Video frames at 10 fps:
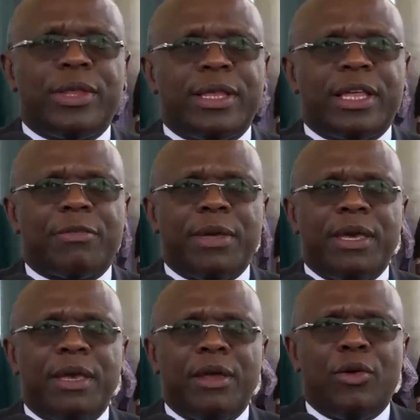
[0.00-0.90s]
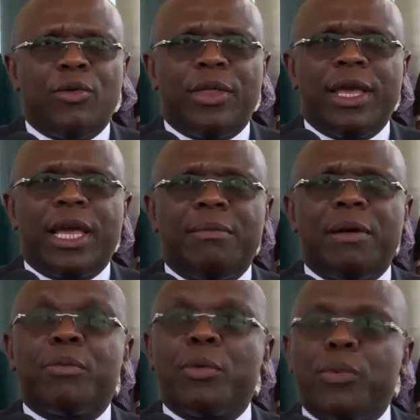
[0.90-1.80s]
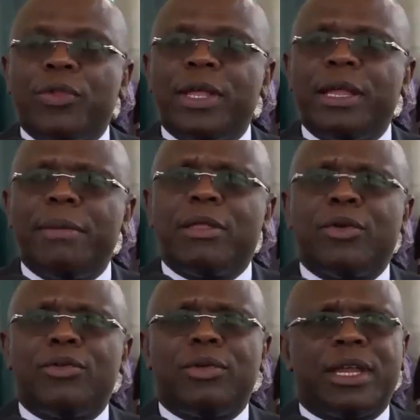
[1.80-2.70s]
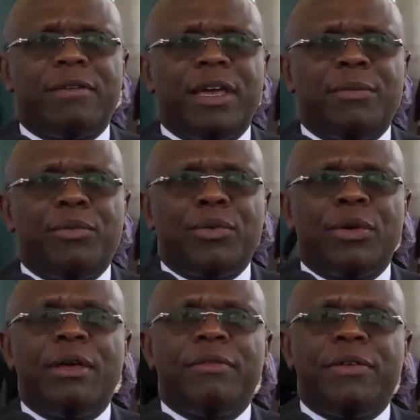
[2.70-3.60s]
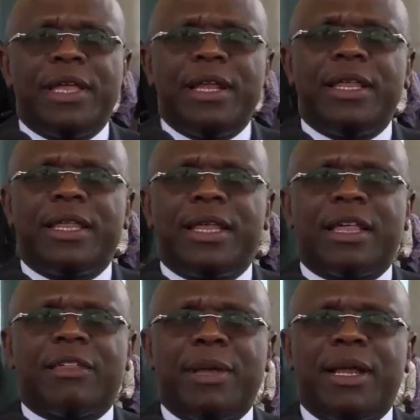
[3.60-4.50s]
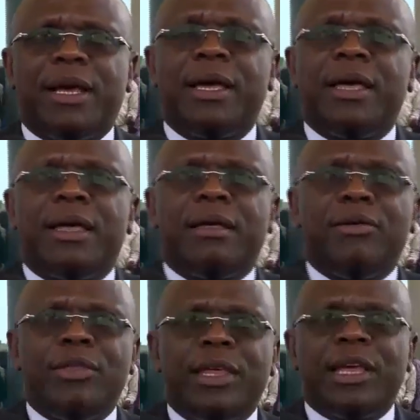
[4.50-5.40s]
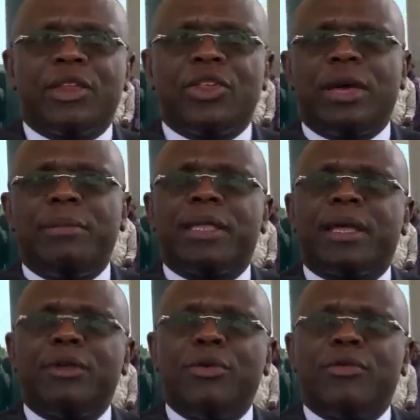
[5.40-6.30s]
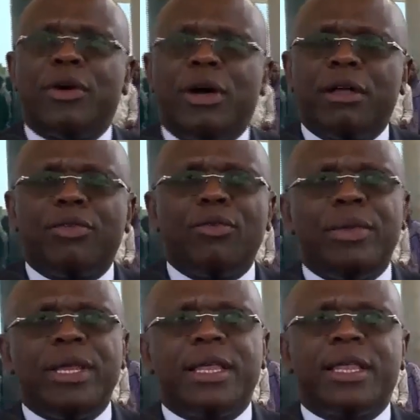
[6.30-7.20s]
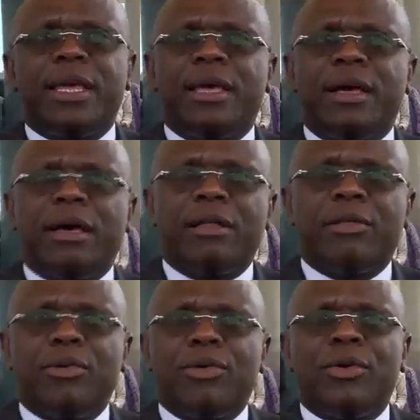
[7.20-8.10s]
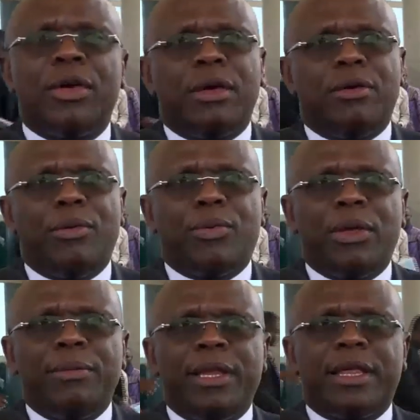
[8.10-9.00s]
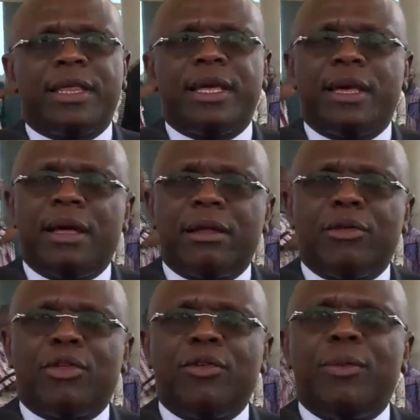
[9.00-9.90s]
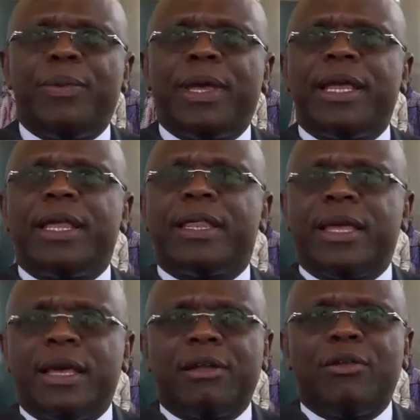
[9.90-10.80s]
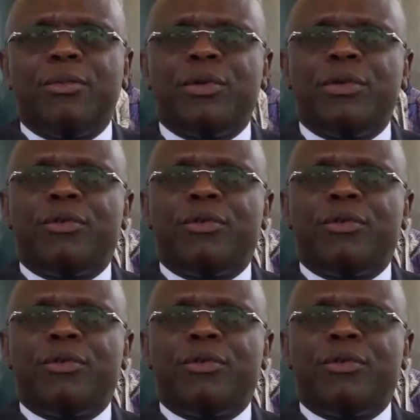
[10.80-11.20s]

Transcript: ces aspects. On nous a également proposé des méthodes de travail pour finaliser ces aspects-là, une synergie à mettre en œuvre entre nos ministères, entre le, Premier ministère, entre le suivi du PNDS et entre le bureau de